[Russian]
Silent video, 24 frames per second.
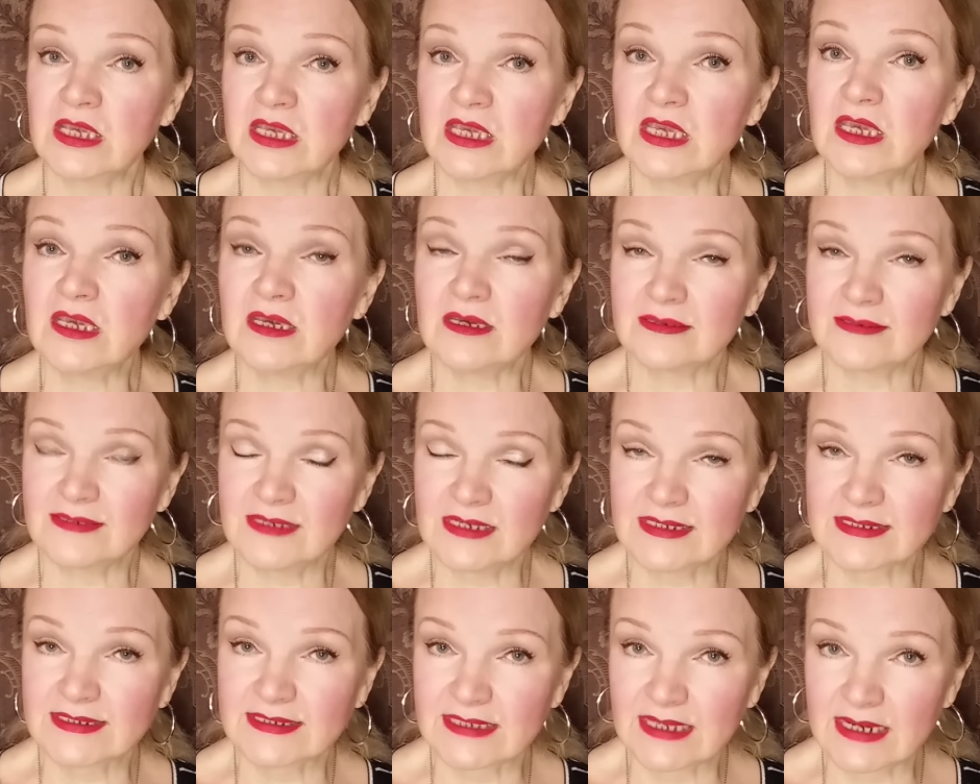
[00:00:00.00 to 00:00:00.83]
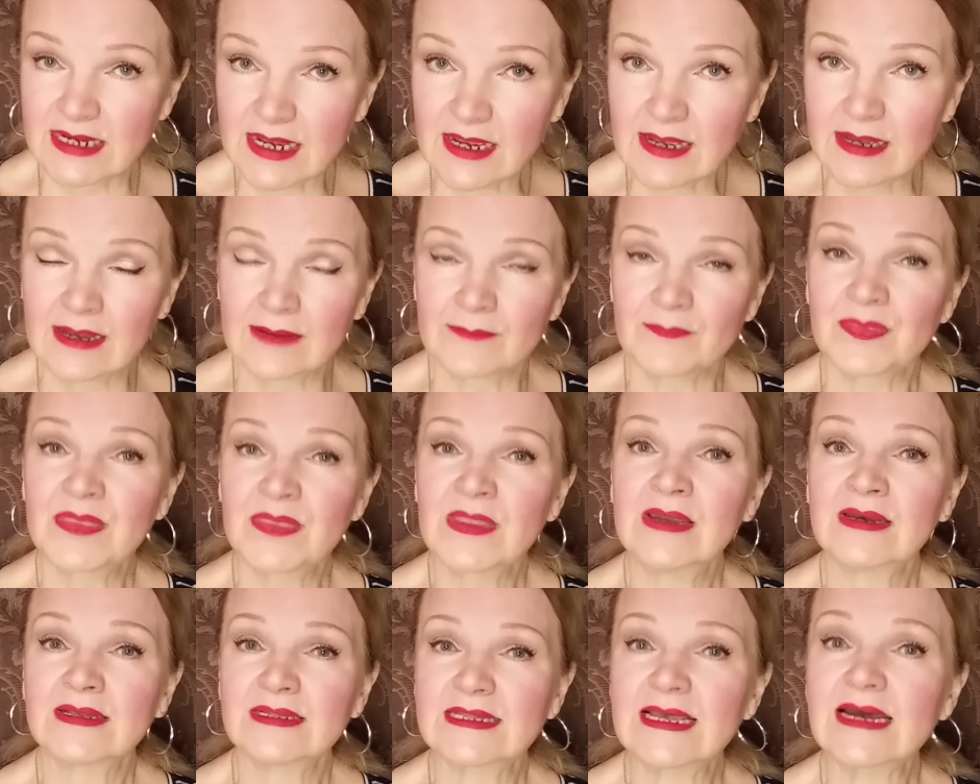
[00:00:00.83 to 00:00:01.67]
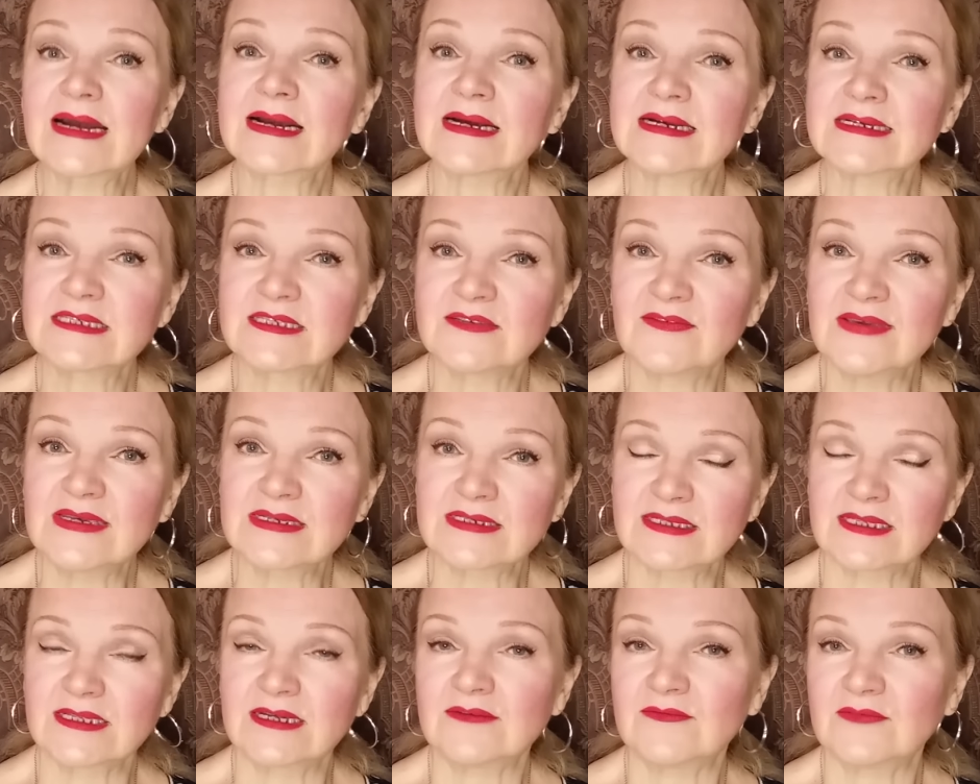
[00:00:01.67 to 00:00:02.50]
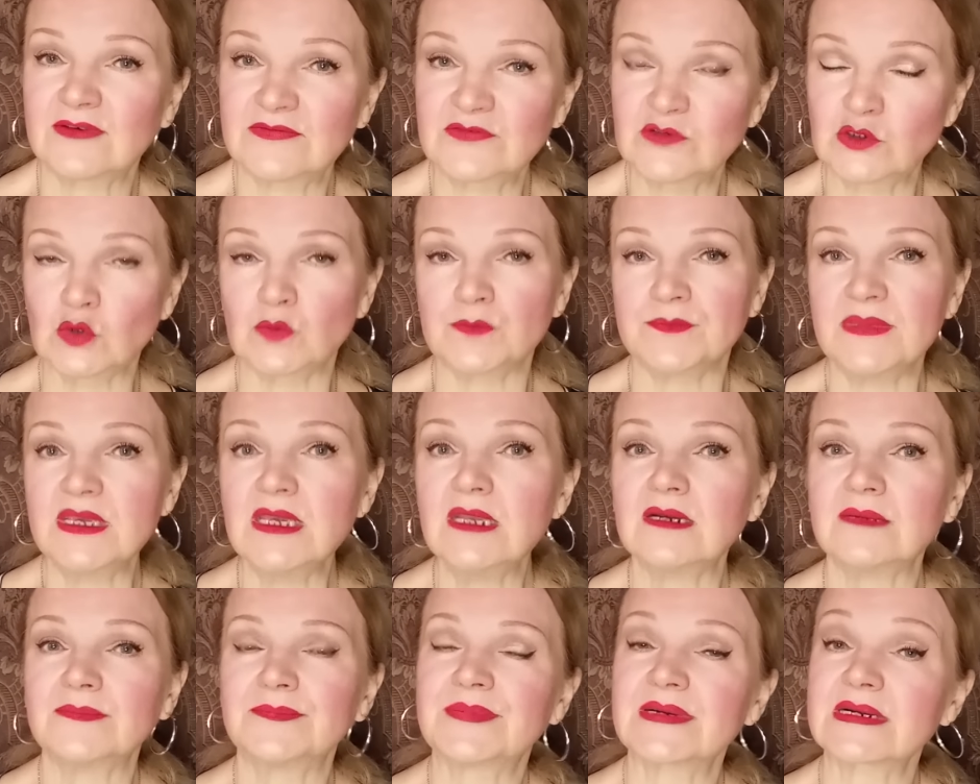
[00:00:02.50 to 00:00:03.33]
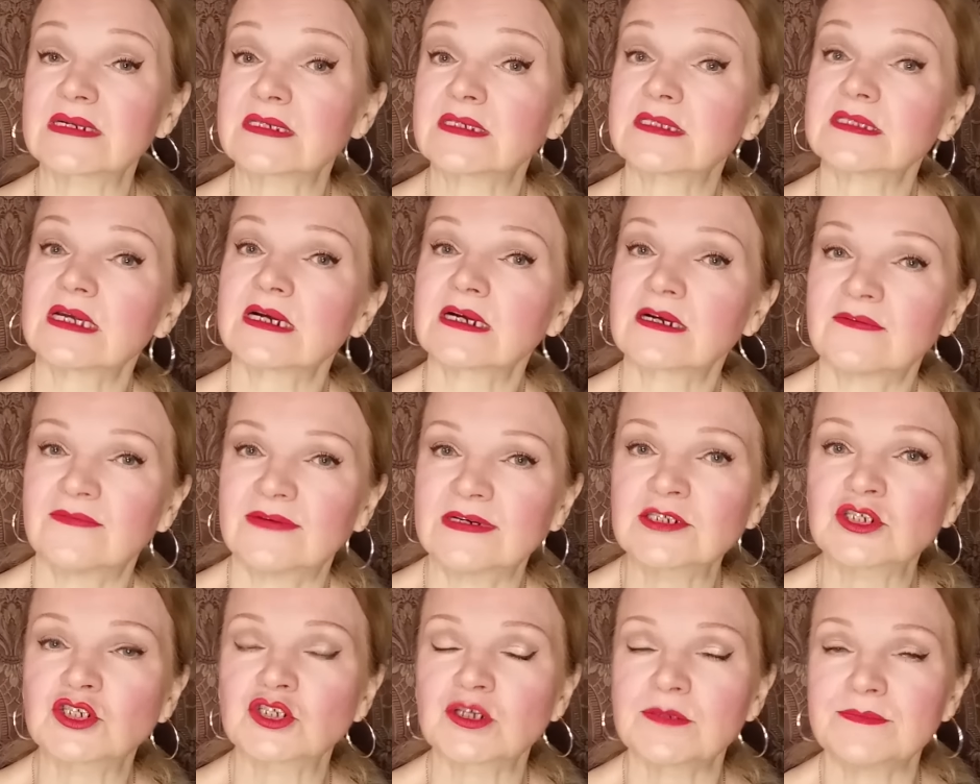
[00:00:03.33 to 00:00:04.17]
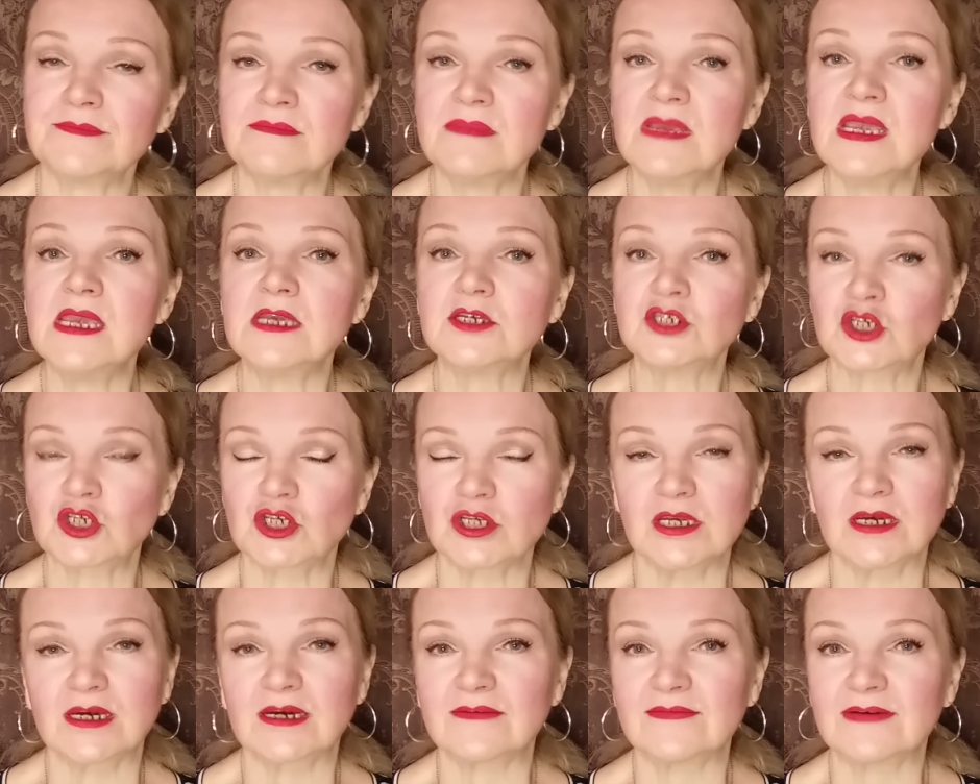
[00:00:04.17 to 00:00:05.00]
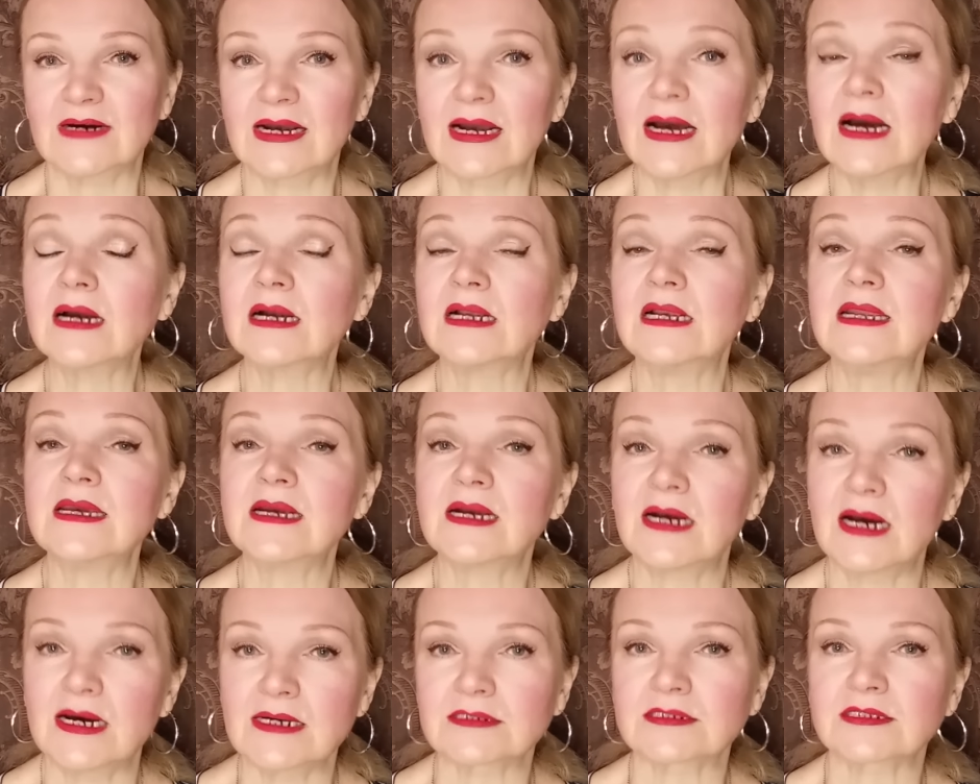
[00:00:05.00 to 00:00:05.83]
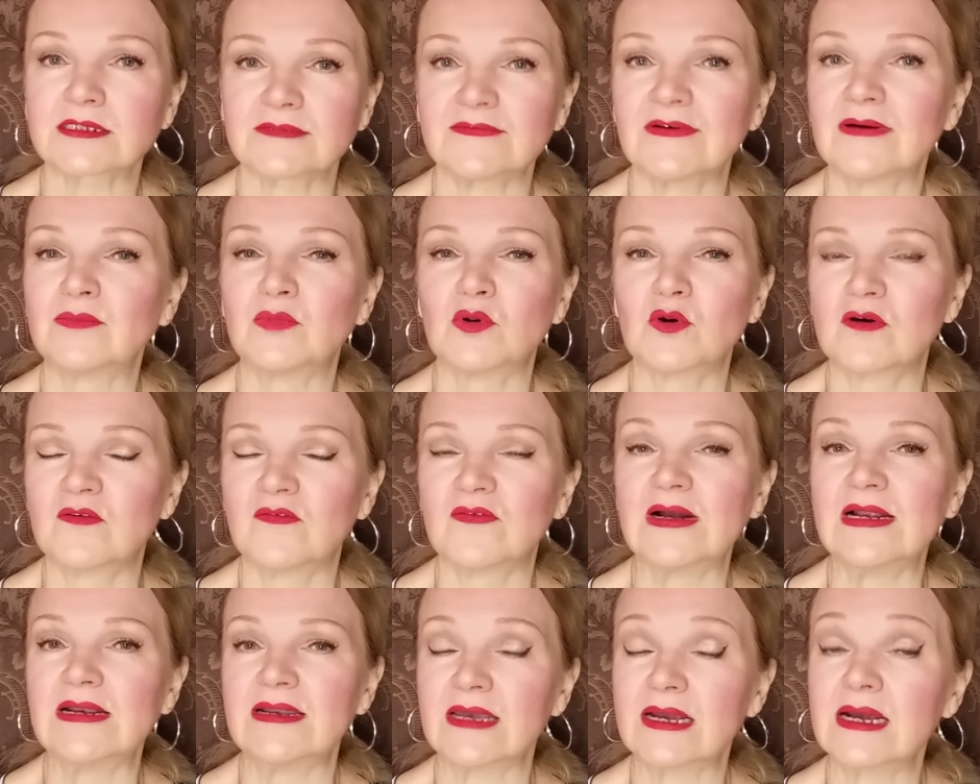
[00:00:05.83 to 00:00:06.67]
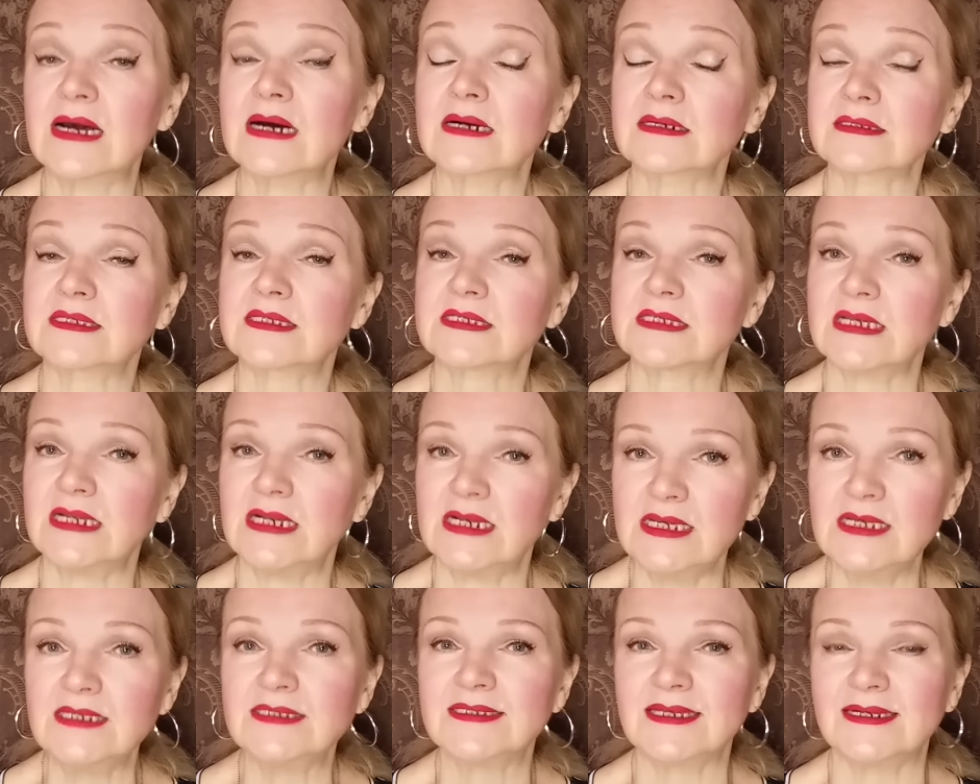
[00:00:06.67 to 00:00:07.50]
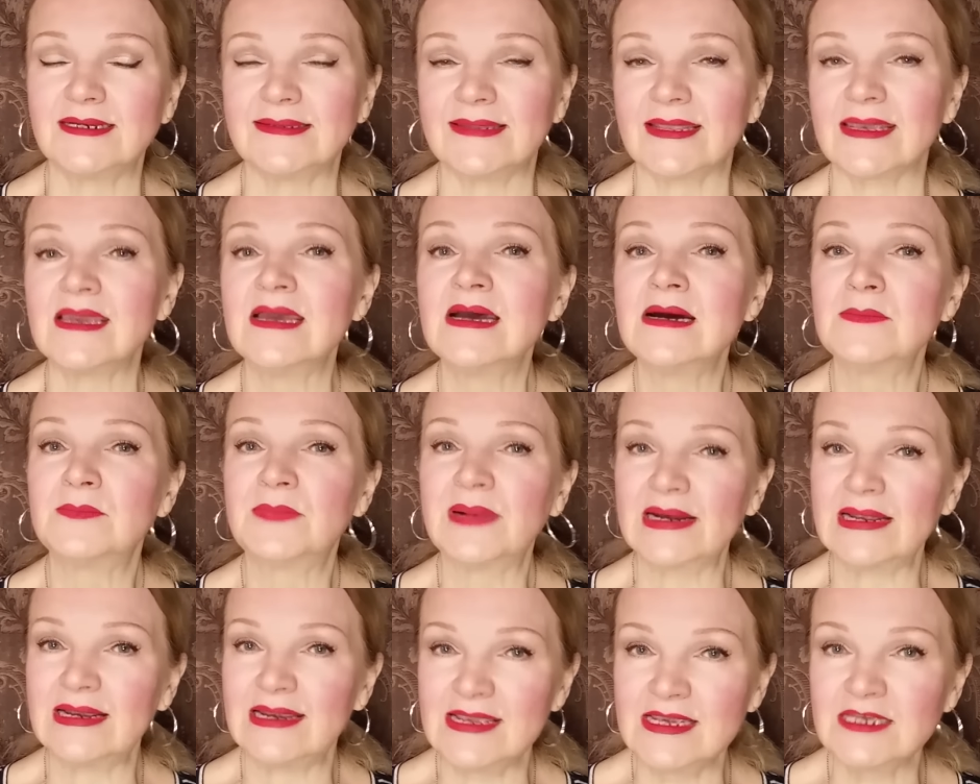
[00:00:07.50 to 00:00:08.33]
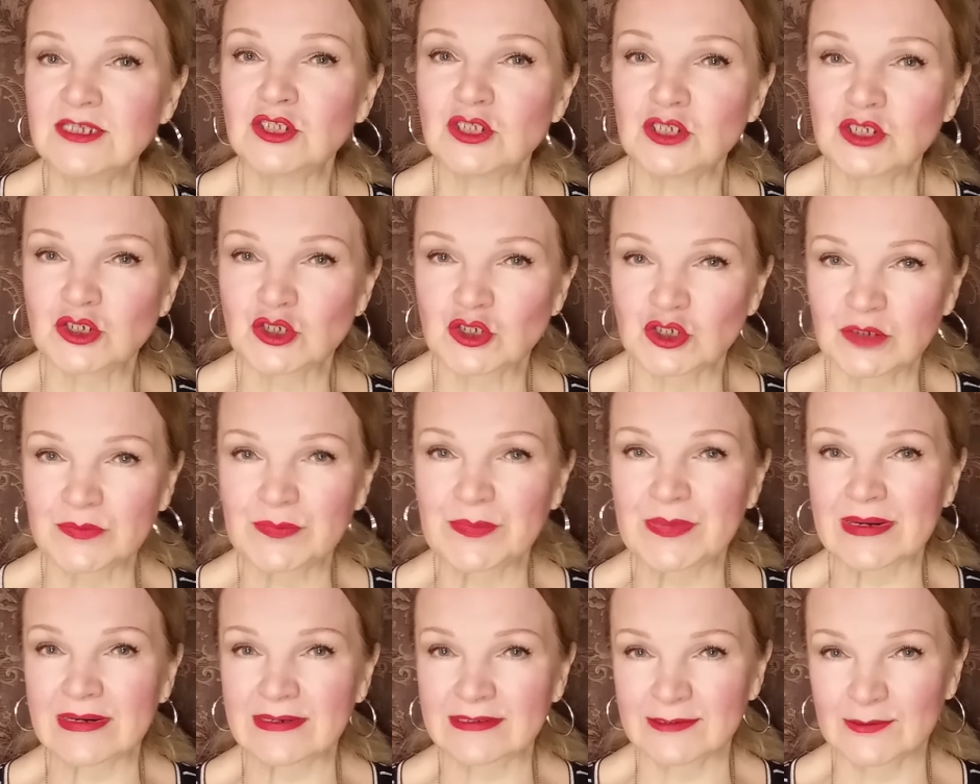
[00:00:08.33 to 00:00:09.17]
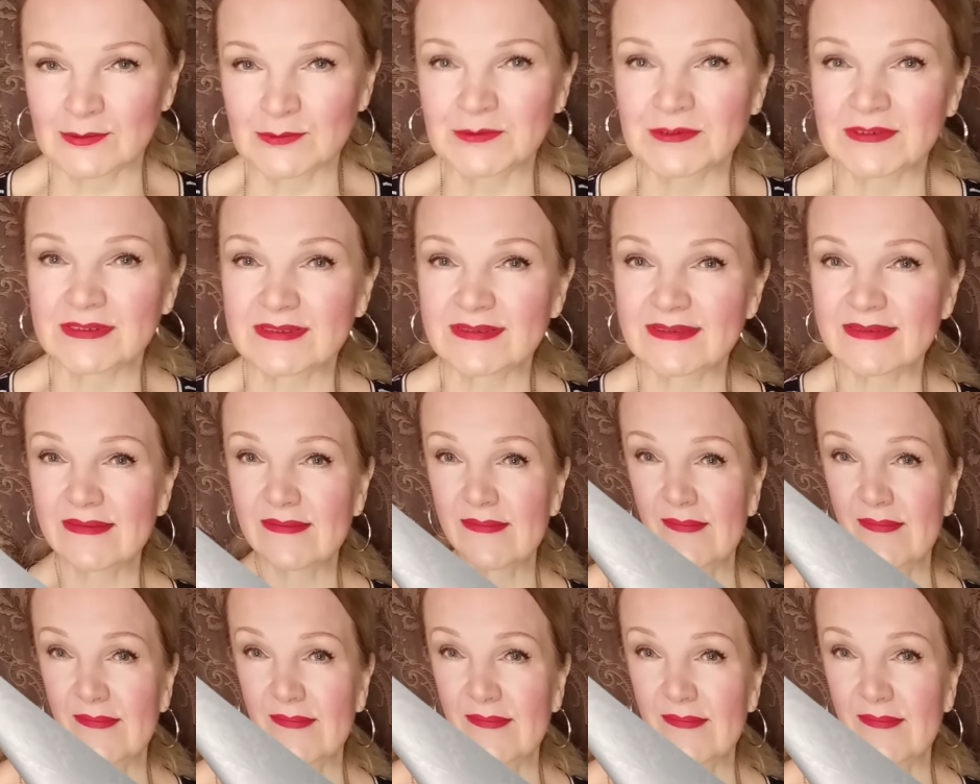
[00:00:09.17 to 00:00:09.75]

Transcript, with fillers: И не зря так известно во всем мире простокваша Мечникова, как лекарство буквально, как целительный полезнейший продукт.